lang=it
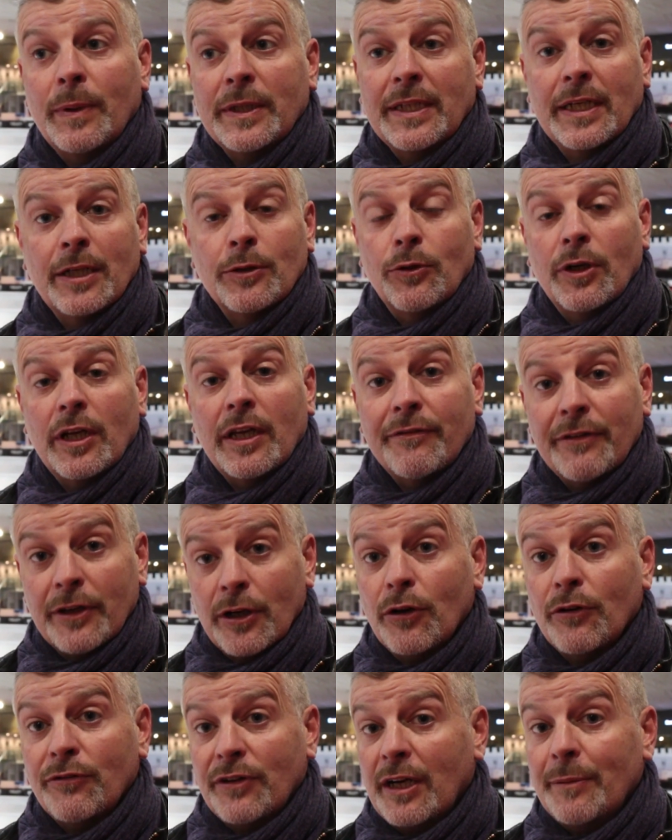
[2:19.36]
patinatori che
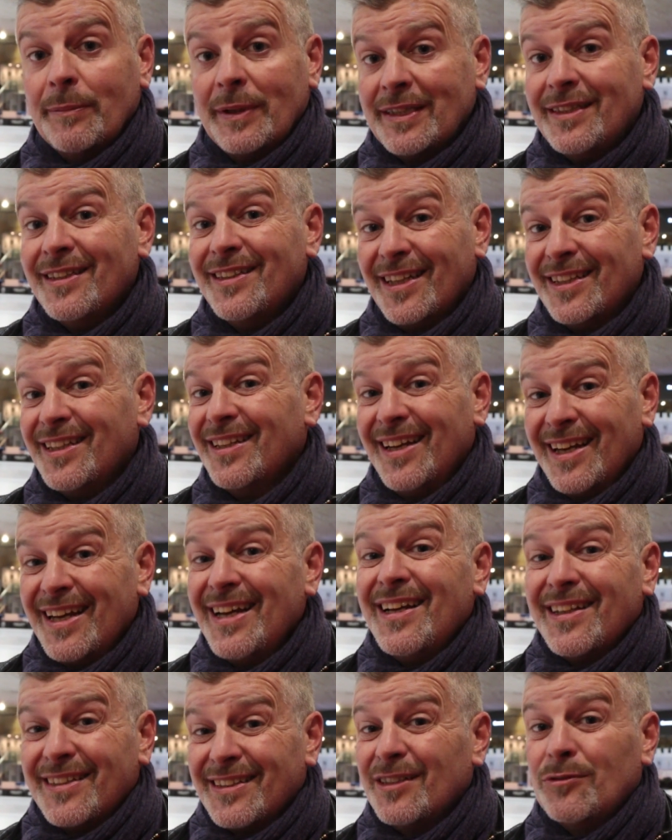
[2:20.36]
vengono veramente da,
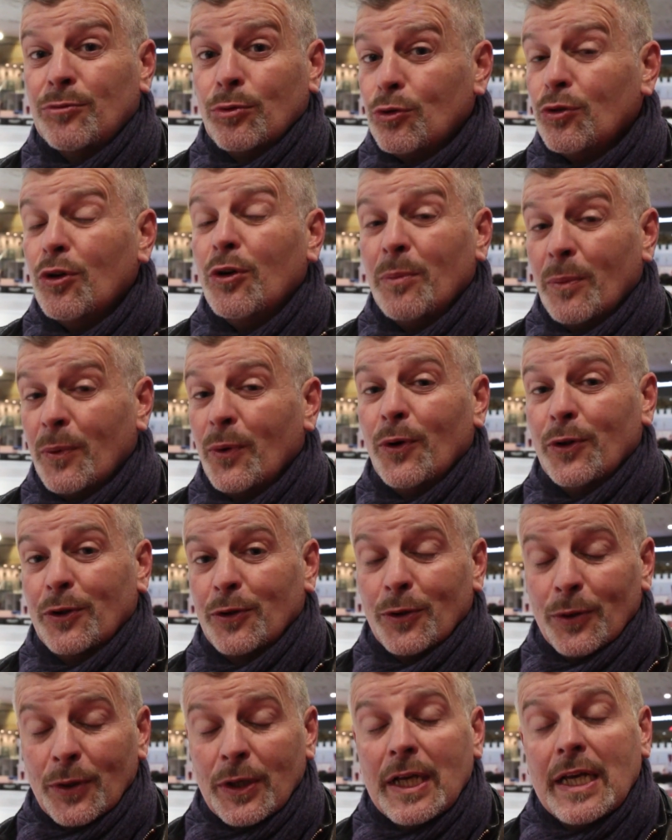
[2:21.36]
da tutto il
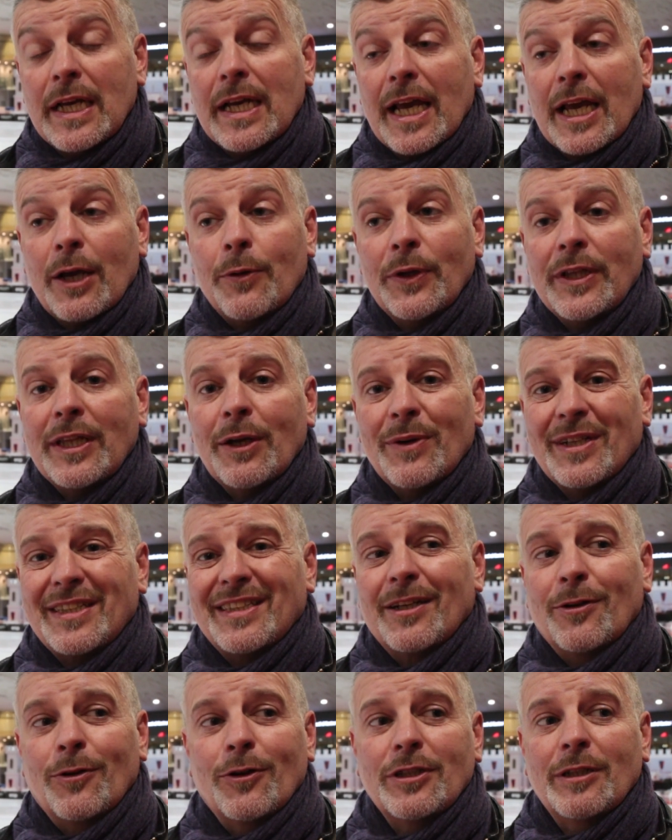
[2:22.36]
mondo e quindi
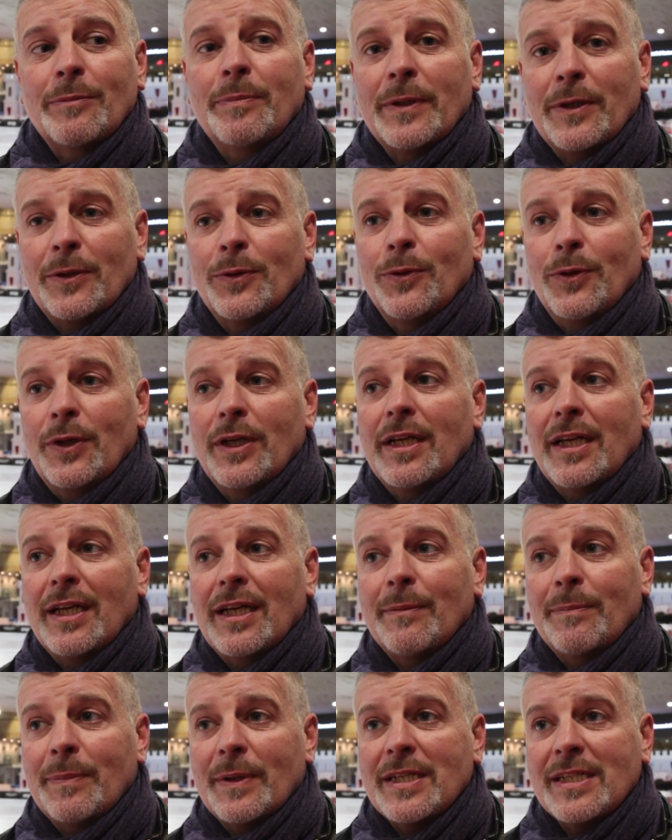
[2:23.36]
questa cosa per noi
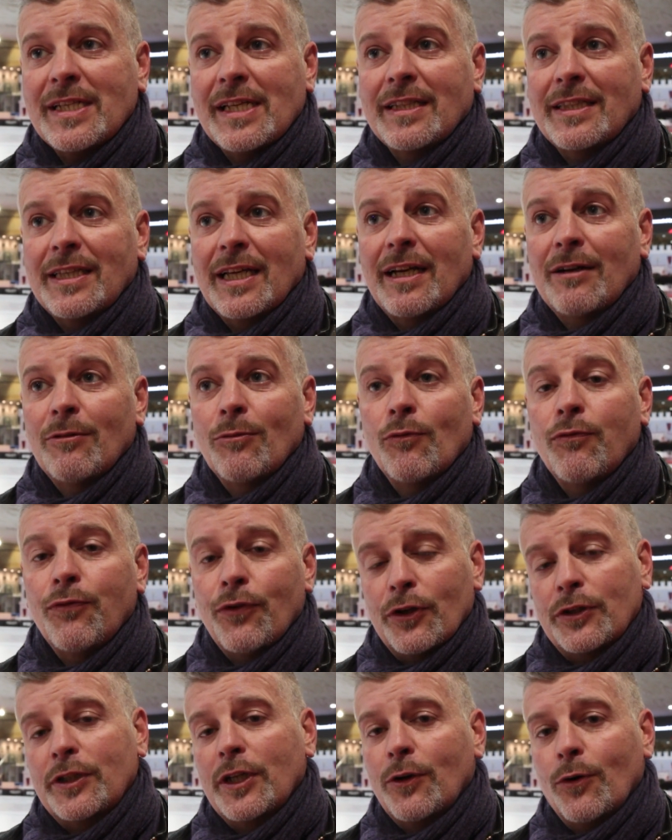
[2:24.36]
rappresenta un
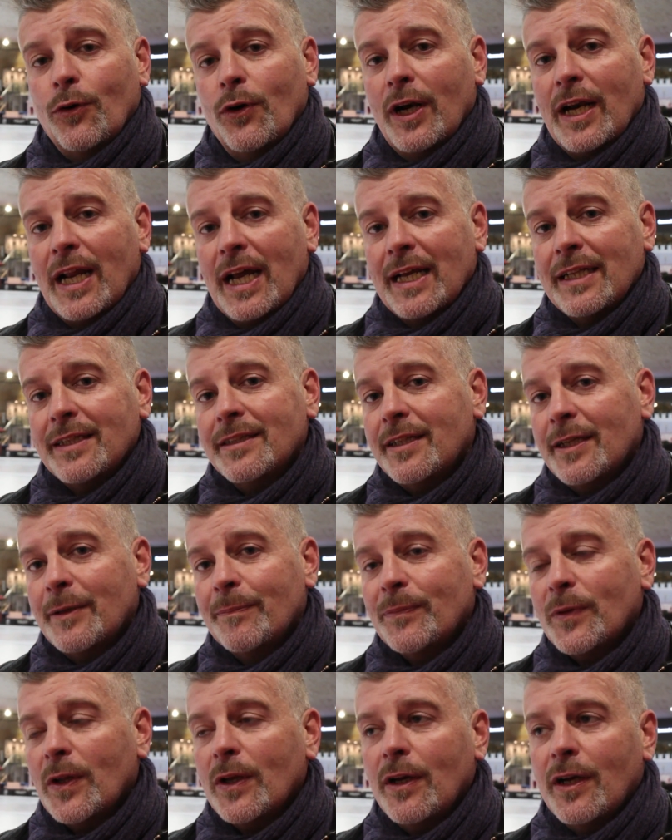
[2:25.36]
forte collante.
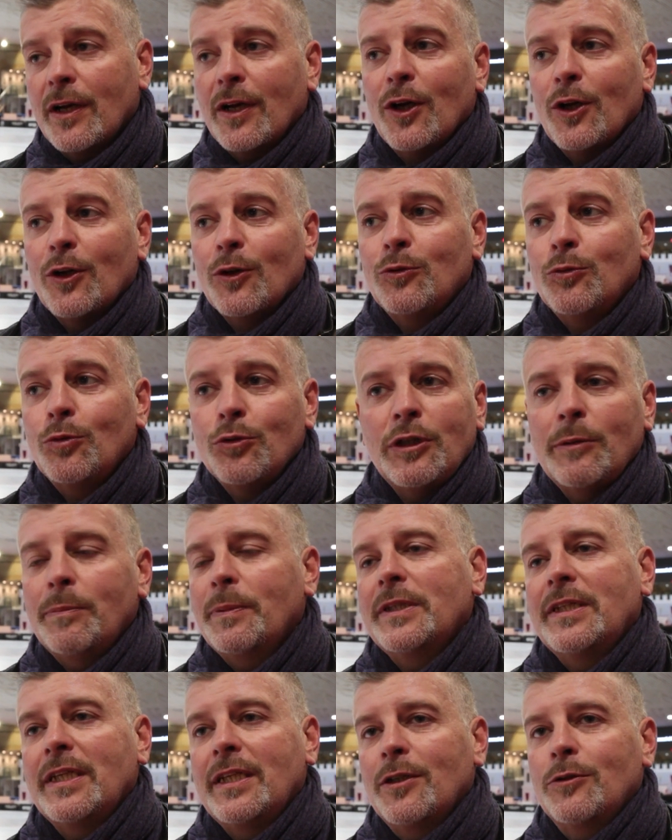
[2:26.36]
Eh, tutti i
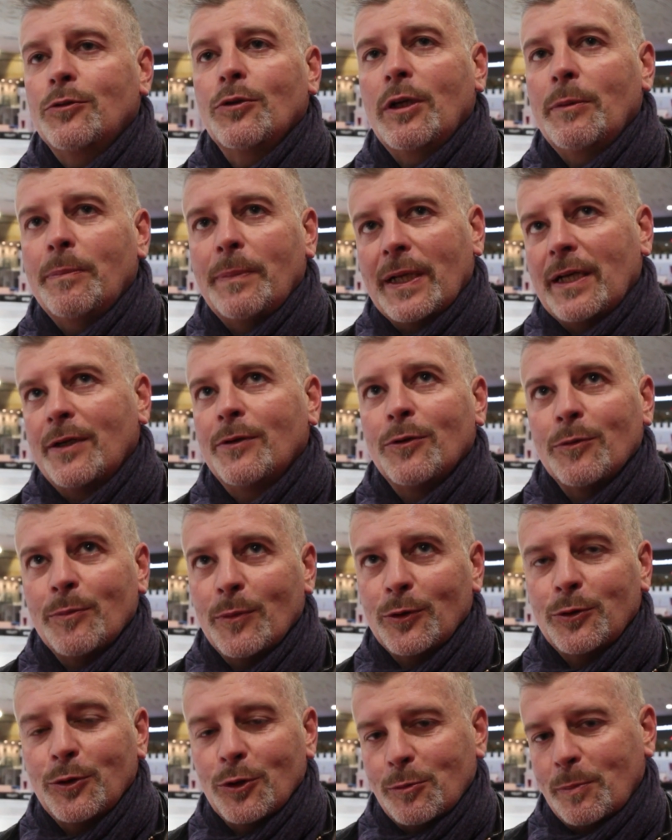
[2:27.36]
patinatori parlano
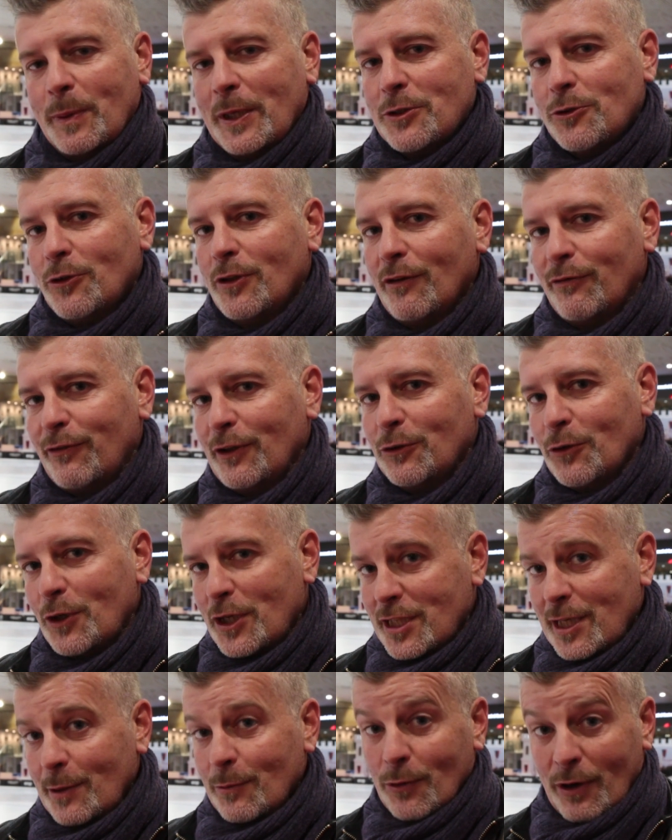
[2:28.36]
molto spesso del fatto che
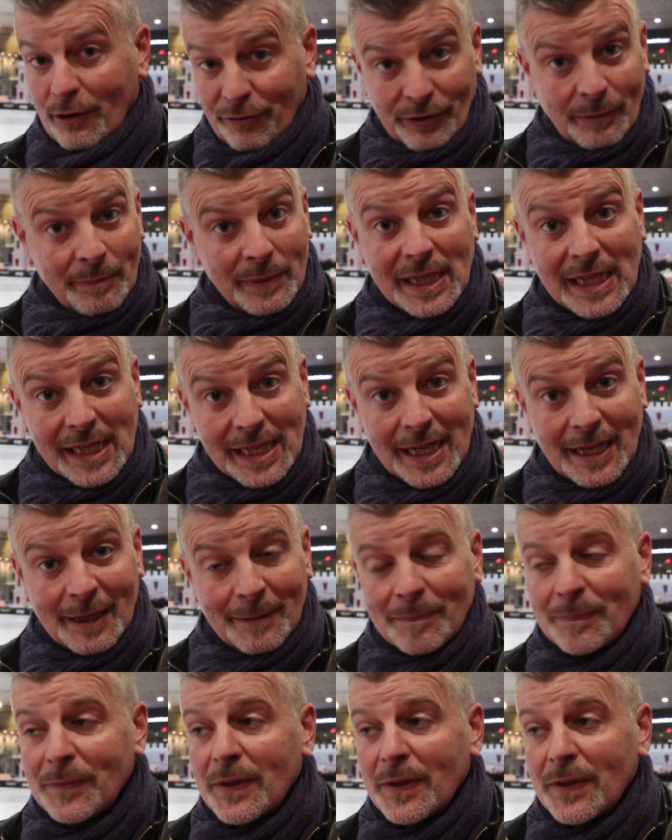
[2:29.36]
siamo una famiglia